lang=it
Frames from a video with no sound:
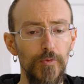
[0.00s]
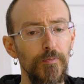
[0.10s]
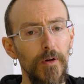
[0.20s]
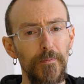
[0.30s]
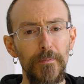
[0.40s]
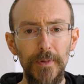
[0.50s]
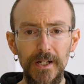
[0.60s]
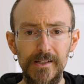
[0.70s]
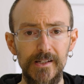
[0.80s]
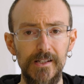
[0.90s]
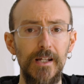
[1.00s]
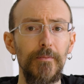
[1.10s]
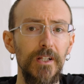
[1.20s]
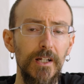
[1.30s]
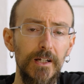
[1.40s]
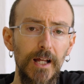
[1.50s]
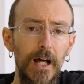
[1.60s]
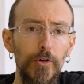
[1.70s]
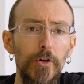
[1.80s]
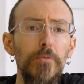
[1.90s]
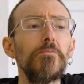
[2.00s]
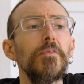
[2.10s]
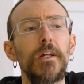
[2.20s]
un po' per il sistema del catalogo,